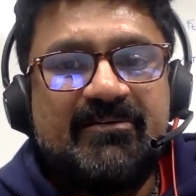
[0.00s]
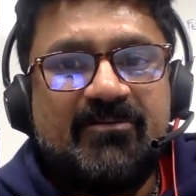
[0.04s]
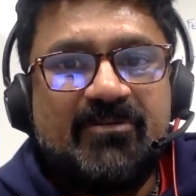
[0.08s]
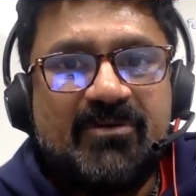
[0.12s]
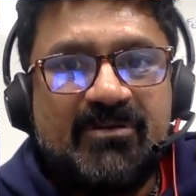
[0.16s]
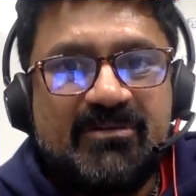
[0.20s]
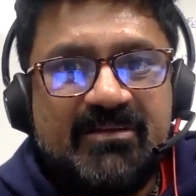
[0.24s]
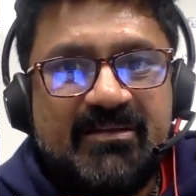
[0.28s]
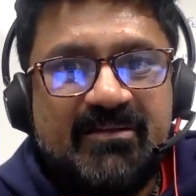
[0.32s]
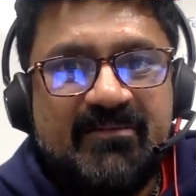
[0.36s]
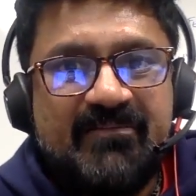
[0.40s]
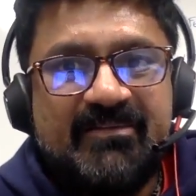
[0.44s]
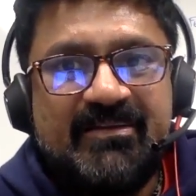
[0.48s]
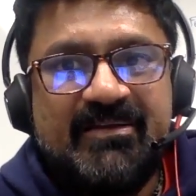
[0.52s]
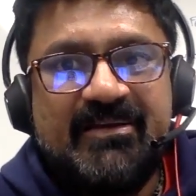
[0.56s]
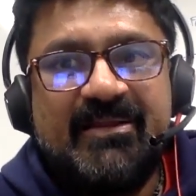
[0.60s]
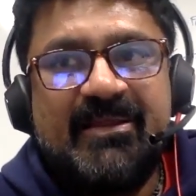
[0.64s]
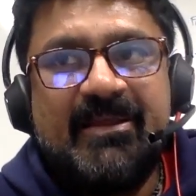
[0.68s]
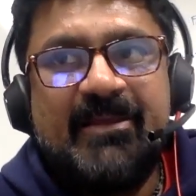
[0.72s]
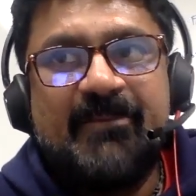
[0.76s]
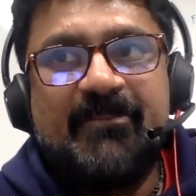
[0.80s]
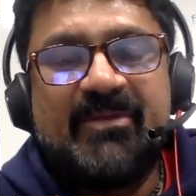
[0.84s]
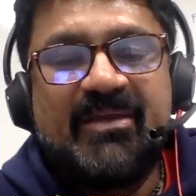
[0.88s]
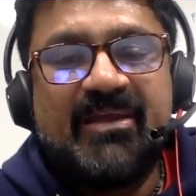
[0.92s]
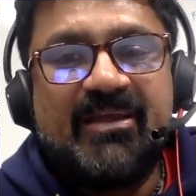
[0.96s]
ஒருத்தர் வந்து
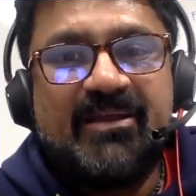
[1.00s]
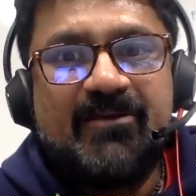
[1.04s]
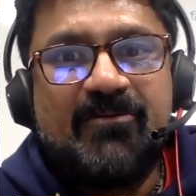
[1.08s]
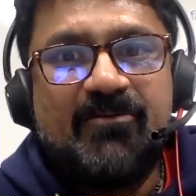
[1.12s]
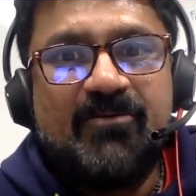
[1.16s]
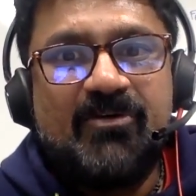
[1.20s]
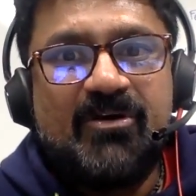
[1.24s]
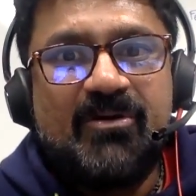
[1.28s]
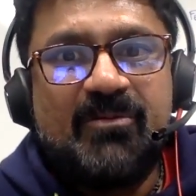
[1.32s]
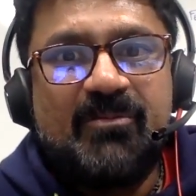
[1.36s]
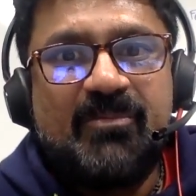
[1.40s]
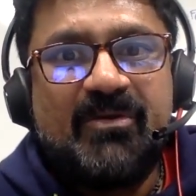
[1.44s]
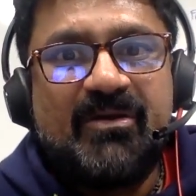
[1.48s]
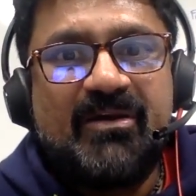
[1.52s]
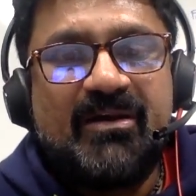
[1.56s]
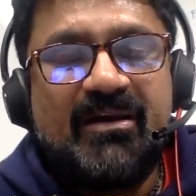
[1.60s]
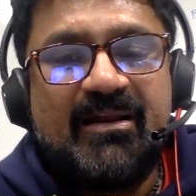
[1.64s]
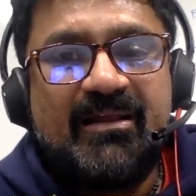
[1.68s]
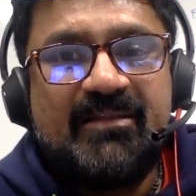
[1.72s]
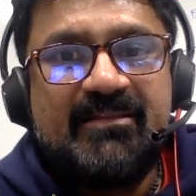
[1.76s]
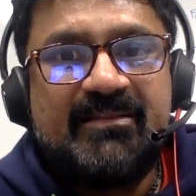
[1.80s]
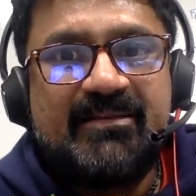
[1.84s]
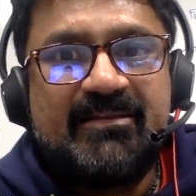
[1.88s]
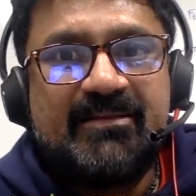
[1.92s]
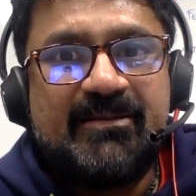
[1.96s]
டிஎம்கேக்கு ஓட்டு
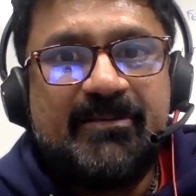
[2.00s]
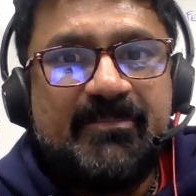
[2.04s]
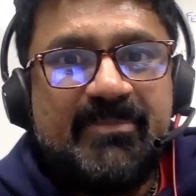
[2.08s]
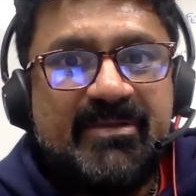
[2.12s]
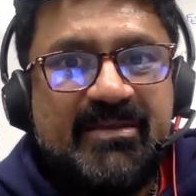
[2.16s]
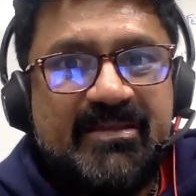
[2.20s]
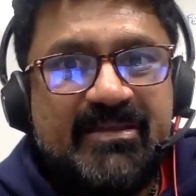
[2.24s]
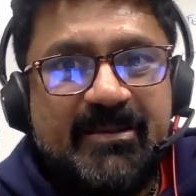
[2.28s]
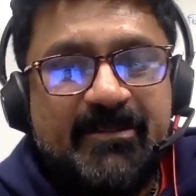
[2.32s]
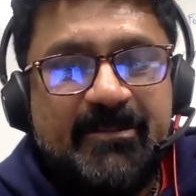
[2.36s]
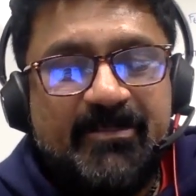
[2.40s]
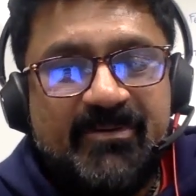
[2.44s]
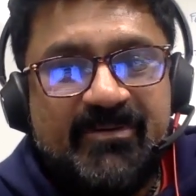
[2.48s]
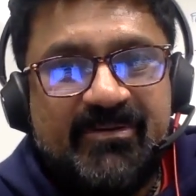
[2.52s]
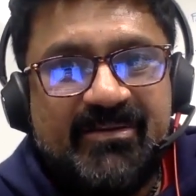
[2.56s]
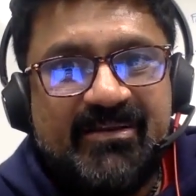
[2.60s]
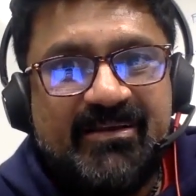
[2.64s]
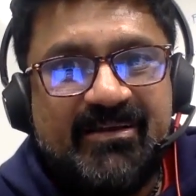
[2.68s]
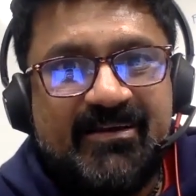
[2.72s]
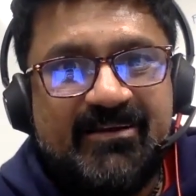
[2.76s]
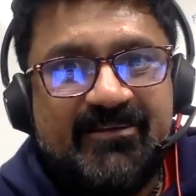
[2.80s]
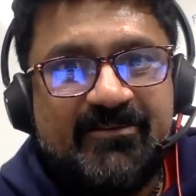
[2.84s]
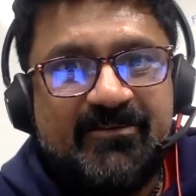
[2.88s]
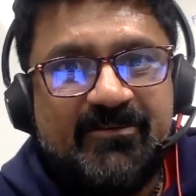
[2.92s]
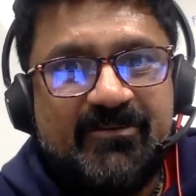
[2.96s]
போடுறாரு அந்த இடத்துல பிஜேபி வந்து
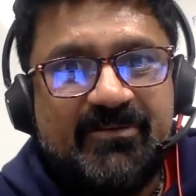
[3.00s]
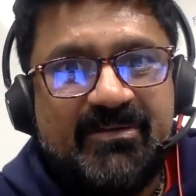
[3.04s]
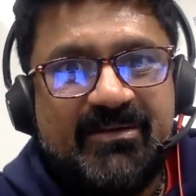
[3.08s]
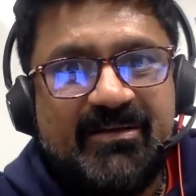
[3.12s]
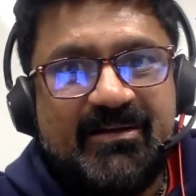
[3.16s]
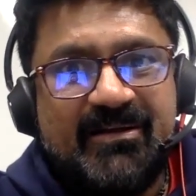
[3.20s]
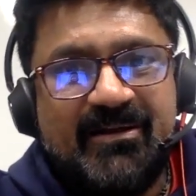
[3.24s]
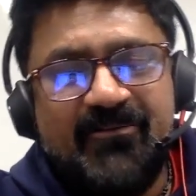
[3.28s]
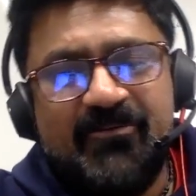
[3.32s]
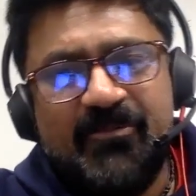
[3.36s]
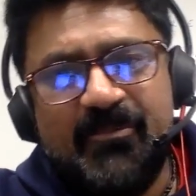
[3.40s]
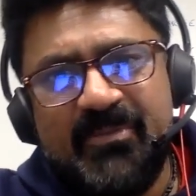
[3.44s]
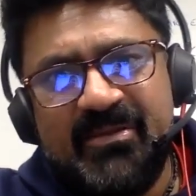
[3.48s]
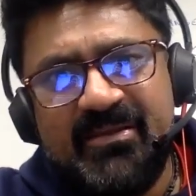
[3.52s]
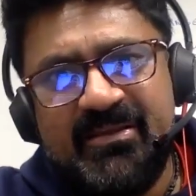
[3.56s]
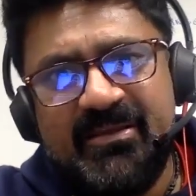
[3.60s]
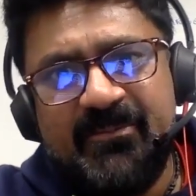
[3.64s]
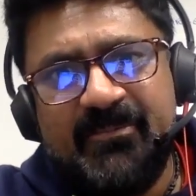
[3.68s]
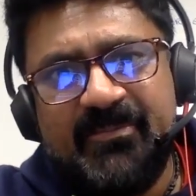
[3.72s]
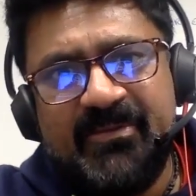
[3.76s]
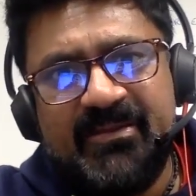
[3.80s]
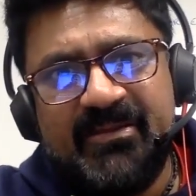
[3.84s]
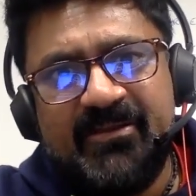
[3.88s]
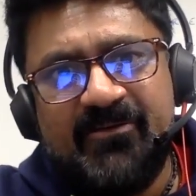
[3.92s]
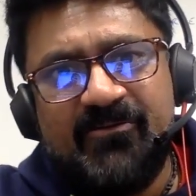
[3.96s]
காசு கொடுத்தாங்கன்னா அவங்க
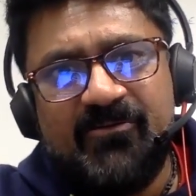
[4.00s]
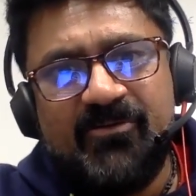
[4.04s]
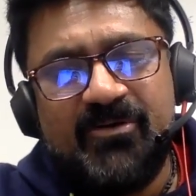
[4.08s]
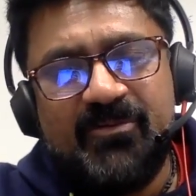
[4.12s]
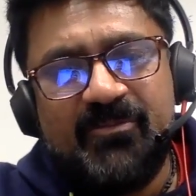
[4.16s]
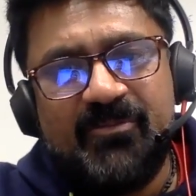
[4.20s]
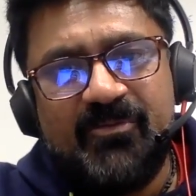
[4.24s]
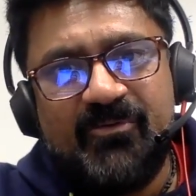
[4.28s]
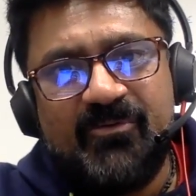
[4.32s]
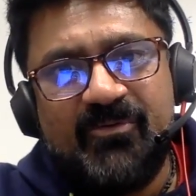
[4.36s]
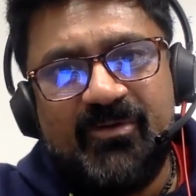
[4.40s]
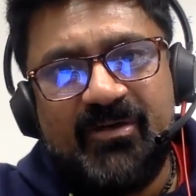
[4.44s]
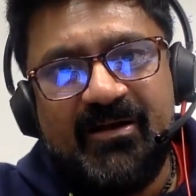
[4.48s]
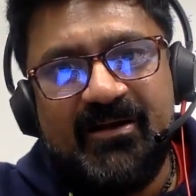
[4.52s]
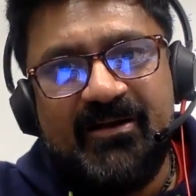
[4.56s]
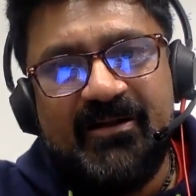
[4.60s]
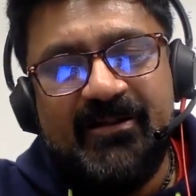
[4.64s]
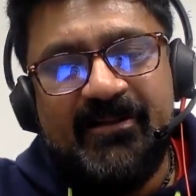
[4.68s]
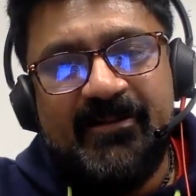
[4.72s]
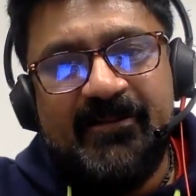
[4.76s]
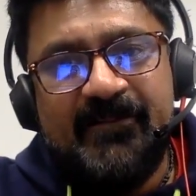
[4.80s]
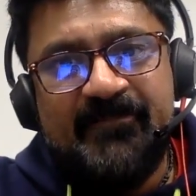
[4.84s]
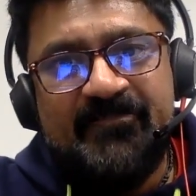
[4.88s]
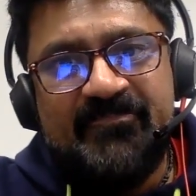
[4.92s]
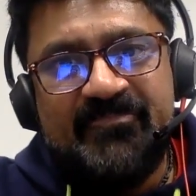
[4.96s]
பிஜேபிக்கு தான் ஓட்டு போடுவாங்க
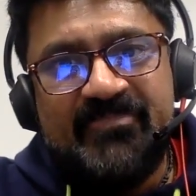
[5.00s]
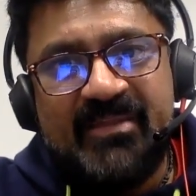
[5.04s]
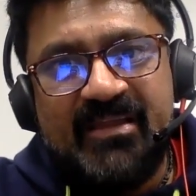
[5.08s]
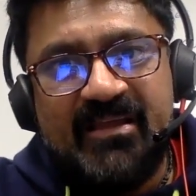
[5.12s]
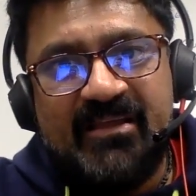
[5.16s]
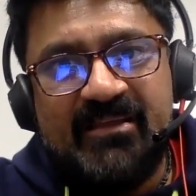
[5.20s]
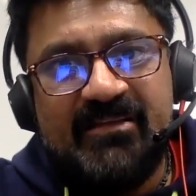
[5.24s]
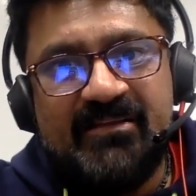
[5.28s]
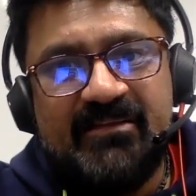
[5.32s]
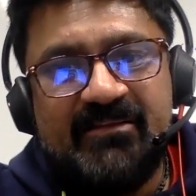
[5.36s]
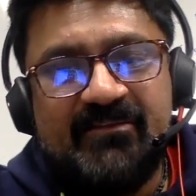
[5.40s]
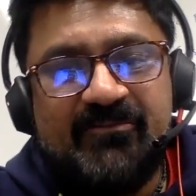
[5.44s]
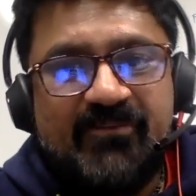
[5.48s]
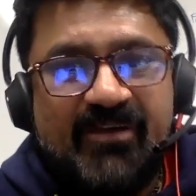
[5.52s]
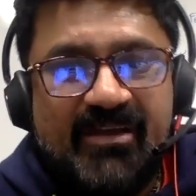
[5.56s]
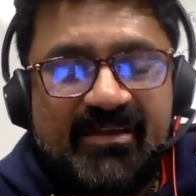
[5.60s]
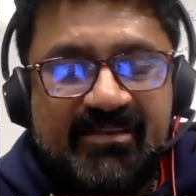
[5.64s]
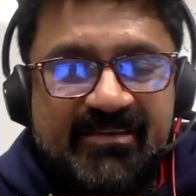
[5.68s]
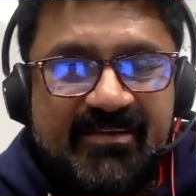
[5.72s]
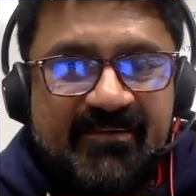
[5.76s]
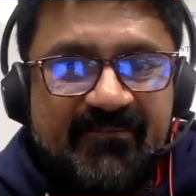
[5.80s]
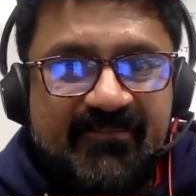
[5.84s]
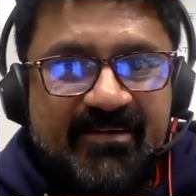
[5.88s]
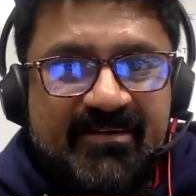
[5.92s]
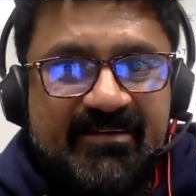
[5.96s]
அதாவது
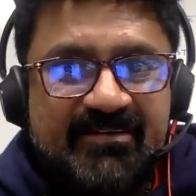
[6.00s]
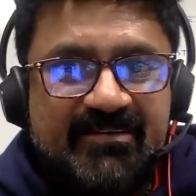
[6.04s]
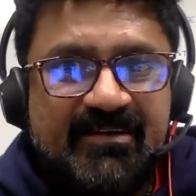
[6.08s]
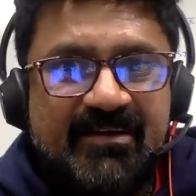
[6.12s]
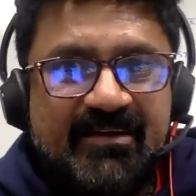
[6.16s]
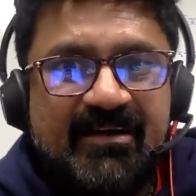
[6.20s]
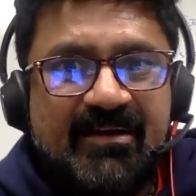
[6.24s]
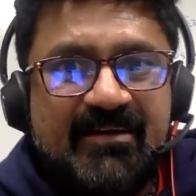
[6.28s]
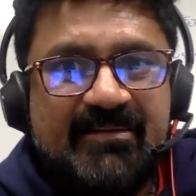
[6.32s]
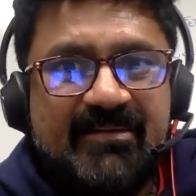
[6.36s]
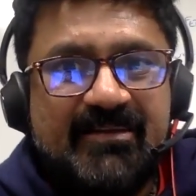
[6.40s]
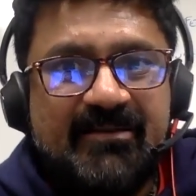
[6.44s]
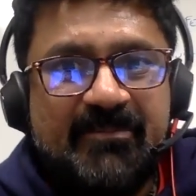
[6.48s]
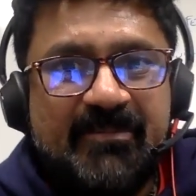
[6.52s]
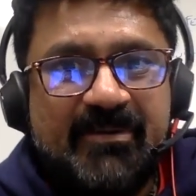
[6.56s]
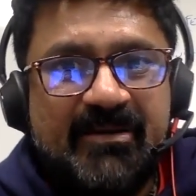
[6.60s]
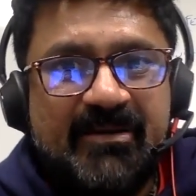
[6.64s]
வைசி வர்சா அதே